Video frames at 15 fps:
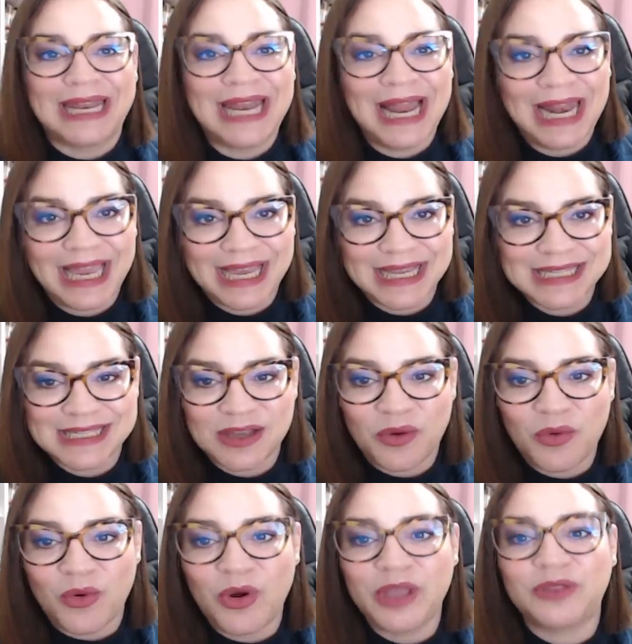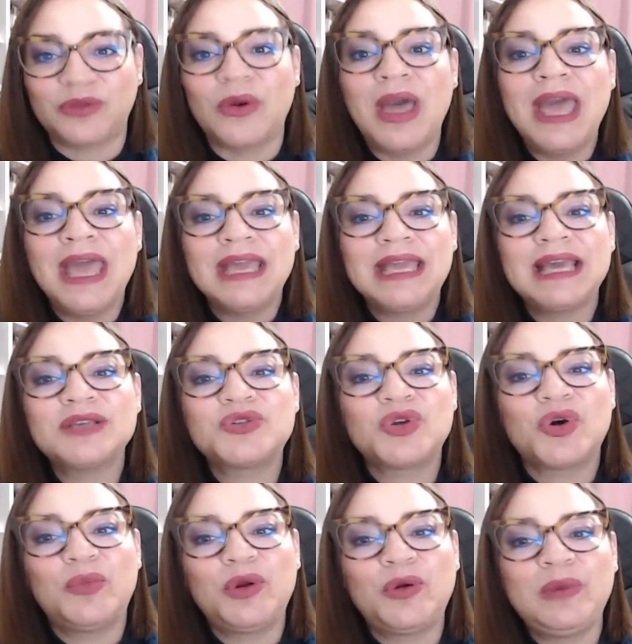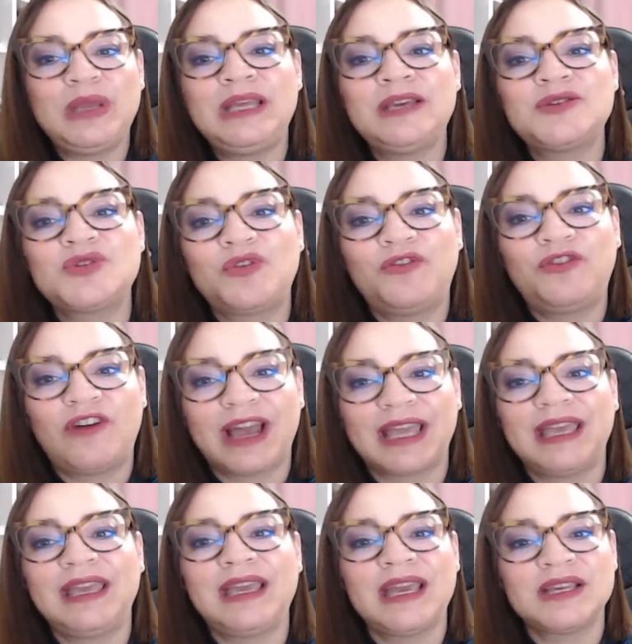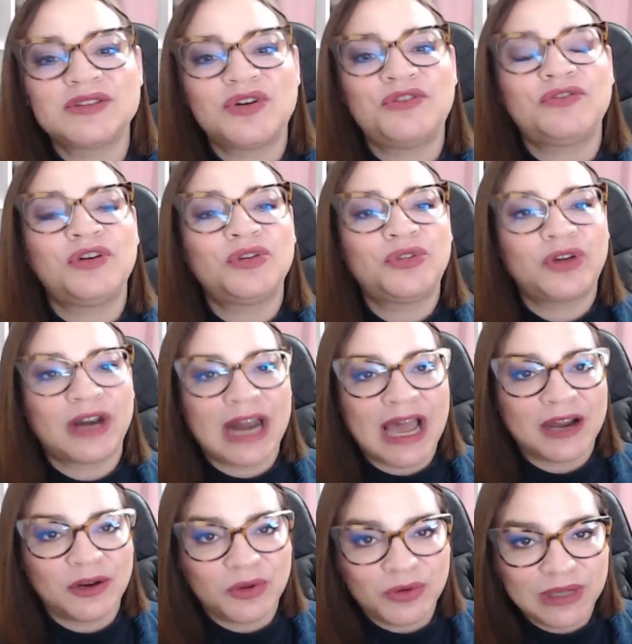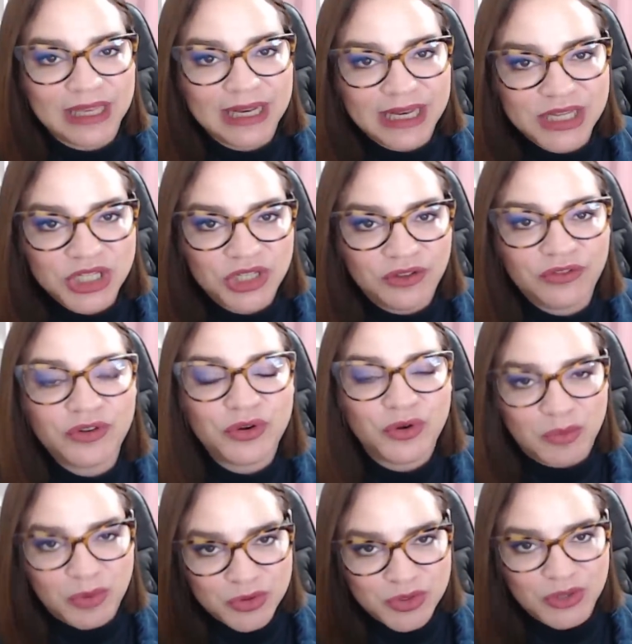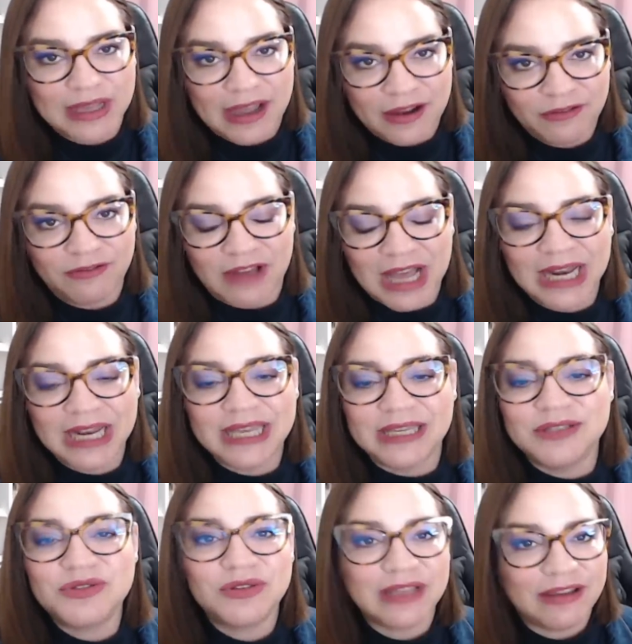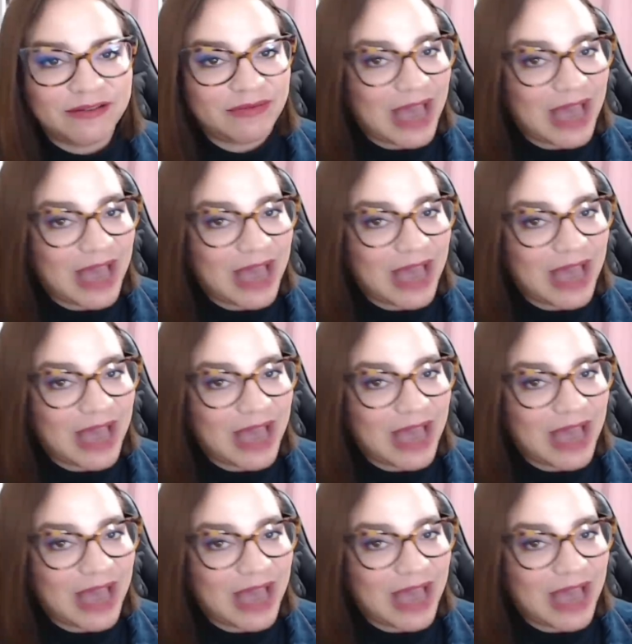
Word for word: Na alegação 8, que é sobre o ministro Faquin resolveu tornar Lula elegível, que o Bolsonaro fala isso, né?